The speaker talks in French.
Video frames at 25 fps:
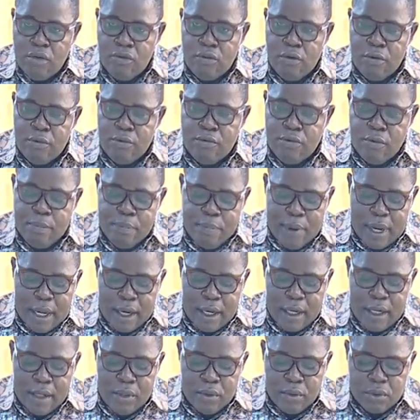Vous,
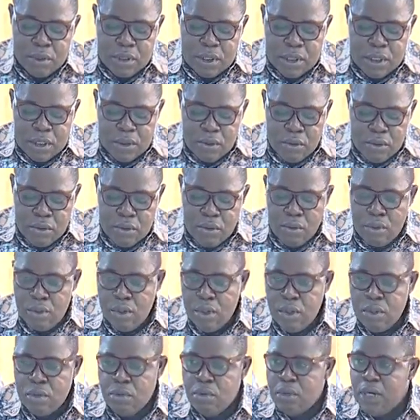parlez aussi de,
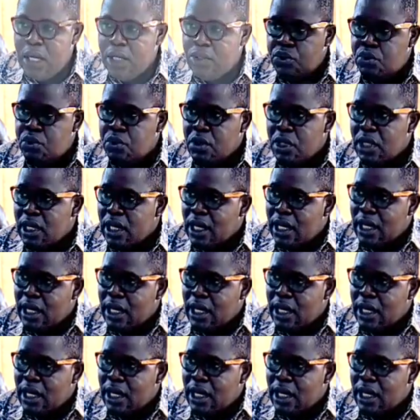de, la durée